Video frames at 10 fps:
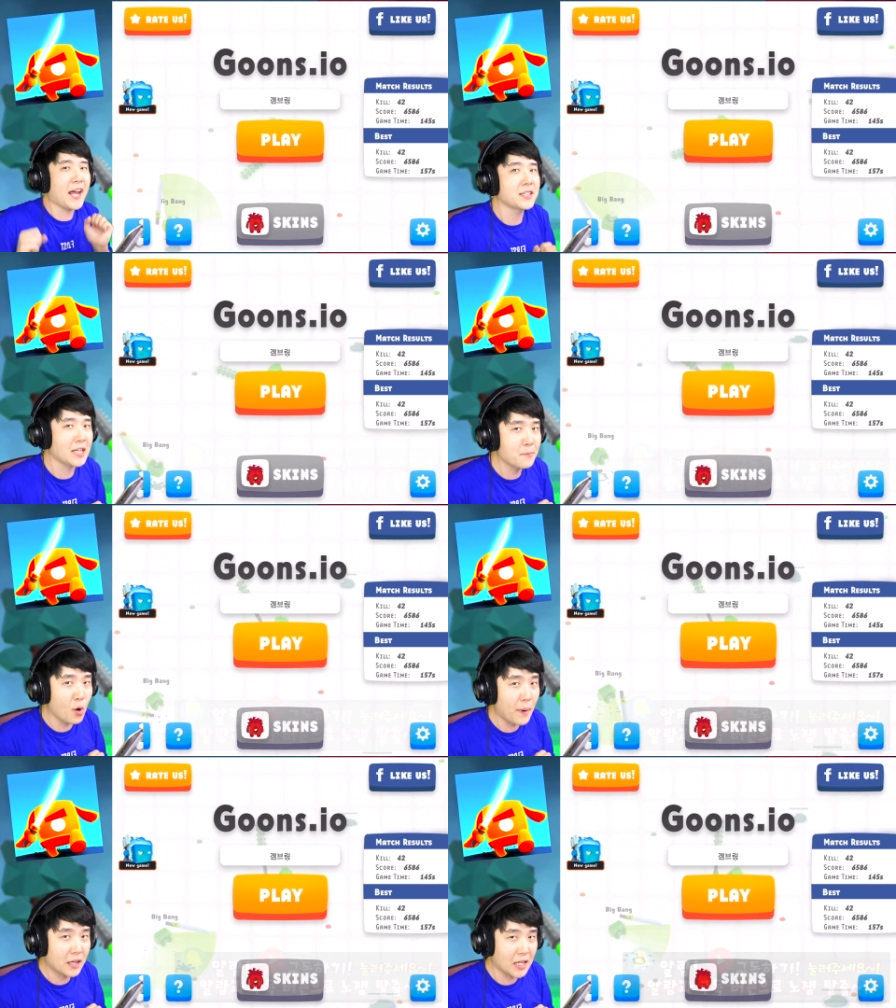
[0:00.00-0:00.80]
핵잼
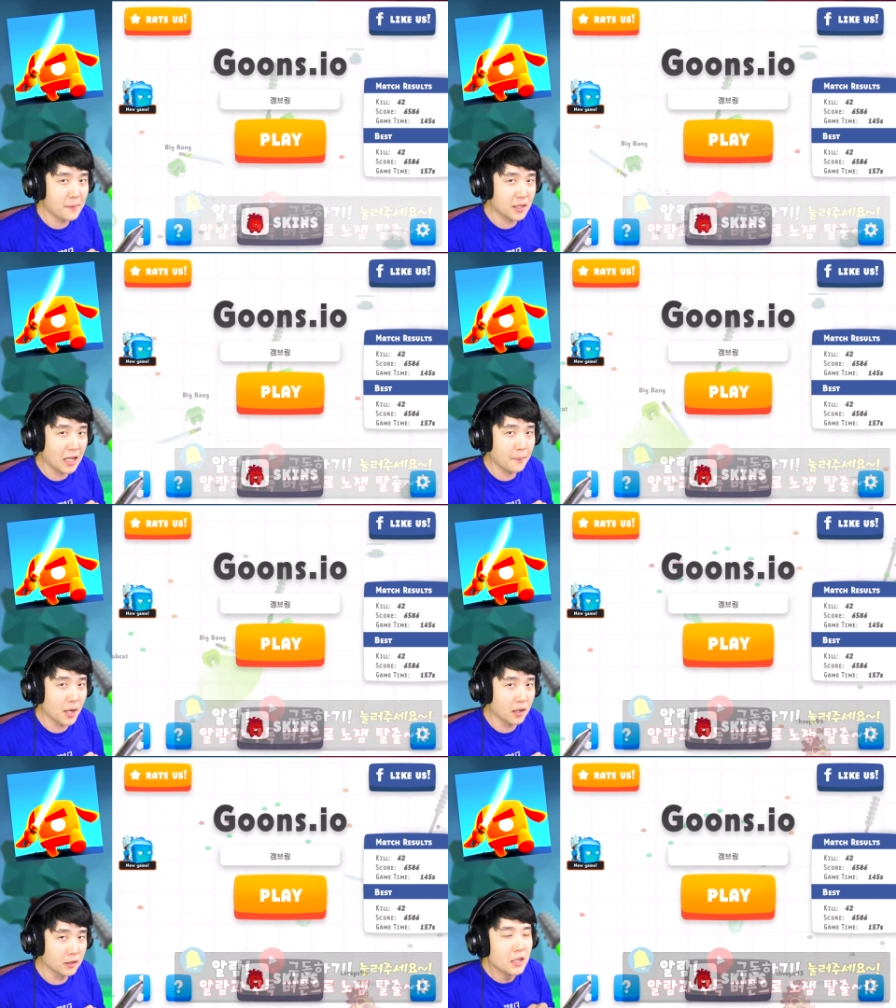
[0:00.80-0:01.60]
모바일 게임이
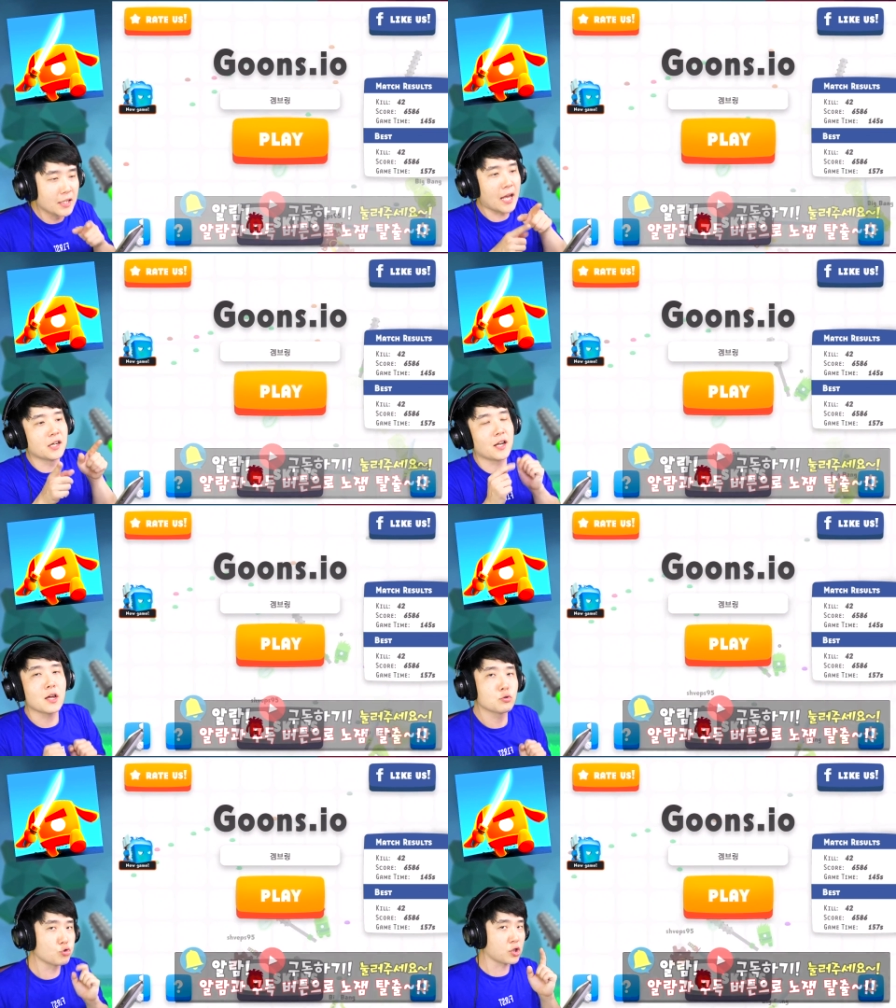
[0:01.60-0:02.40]
있다면
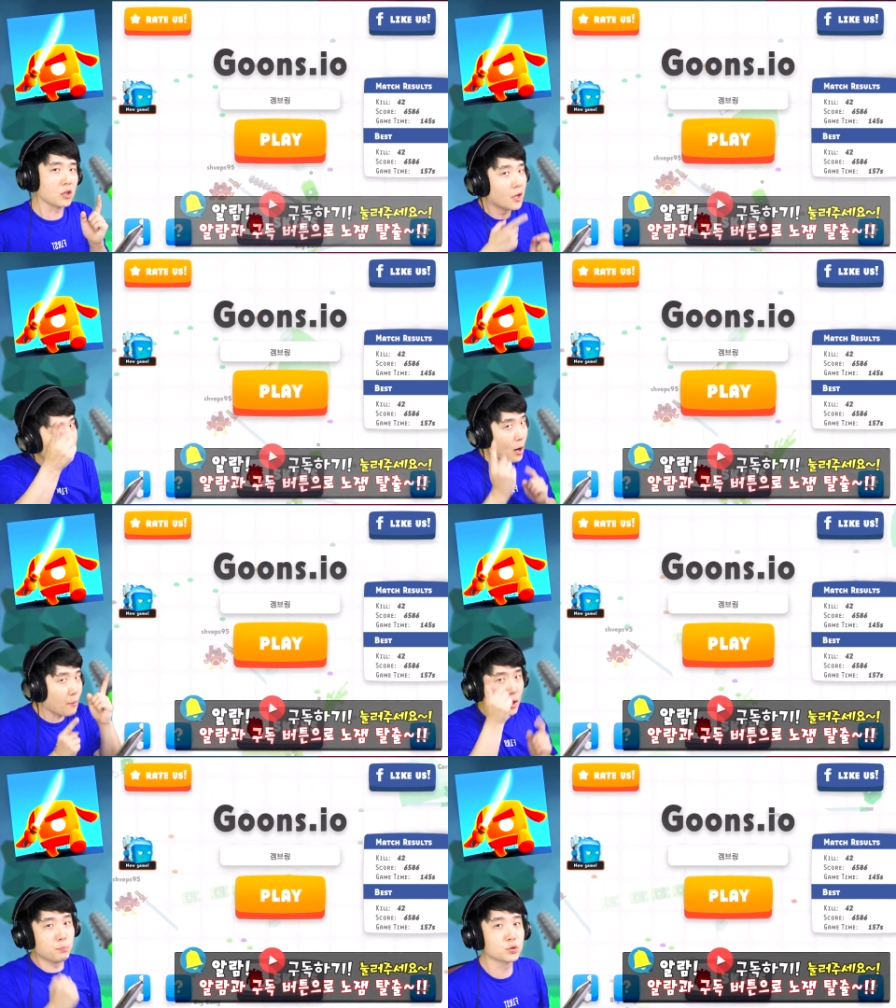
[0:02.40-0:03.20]
댓글에 추천
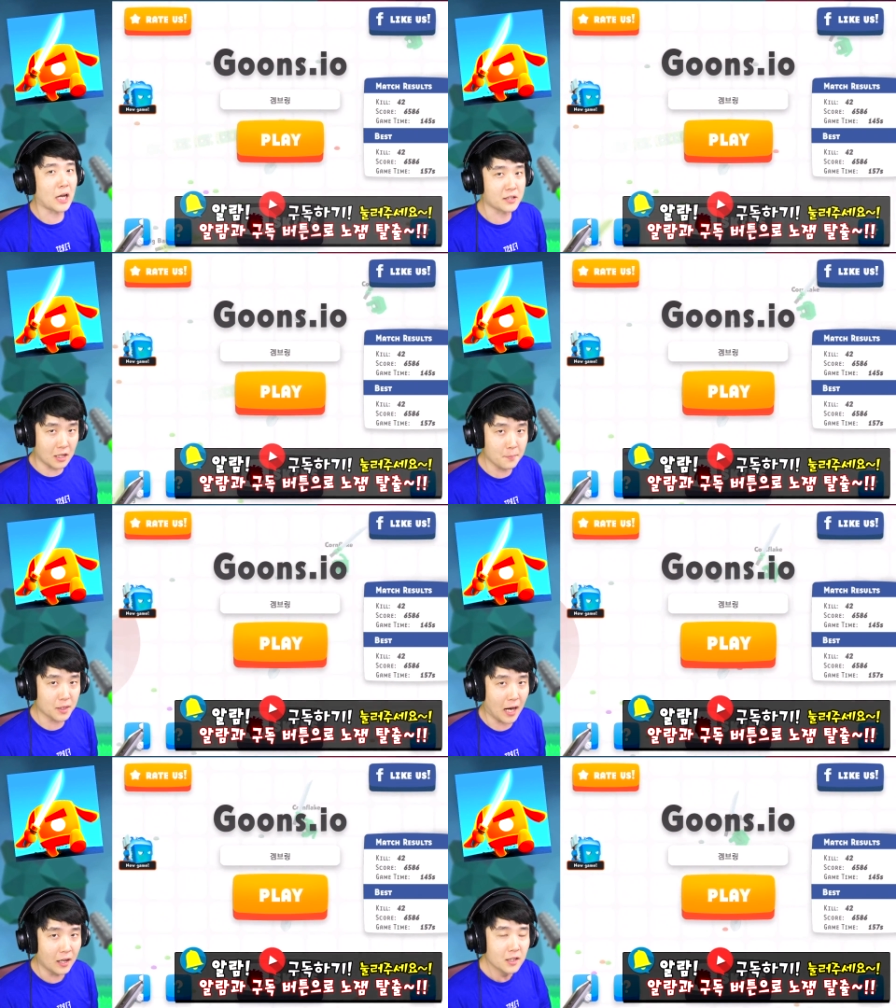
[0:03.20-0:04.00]
마구마구
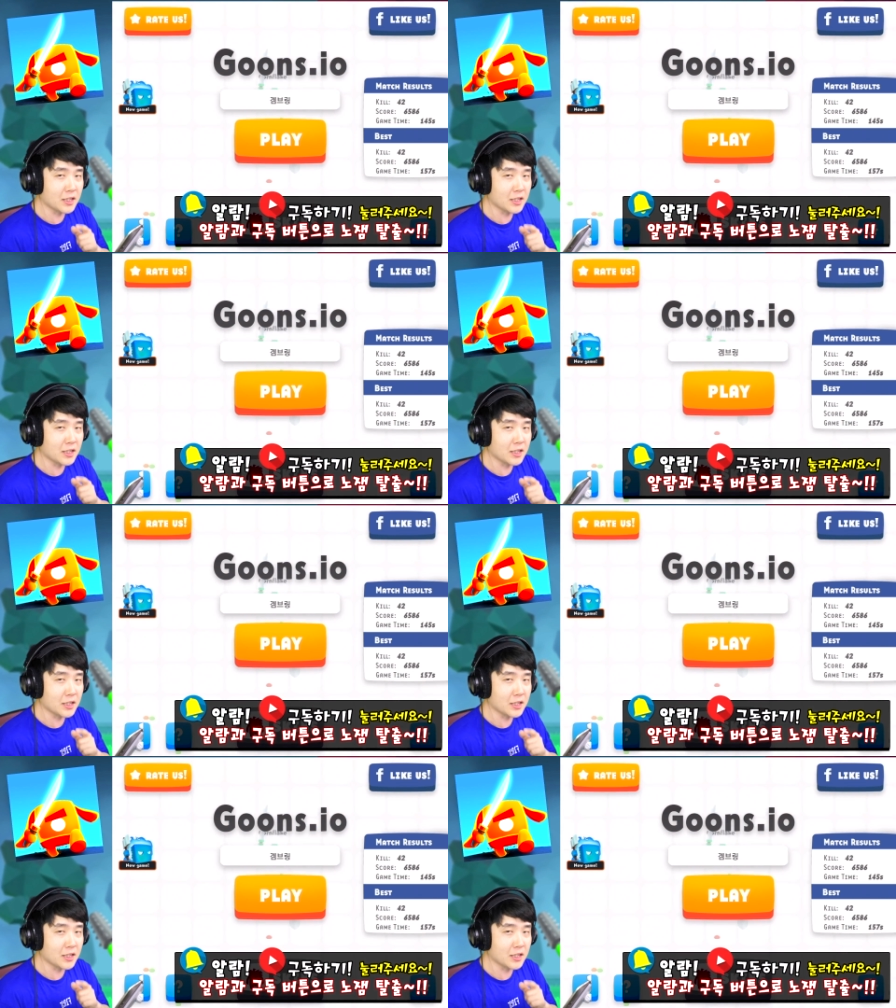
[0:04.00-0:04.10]
부탁드립니다.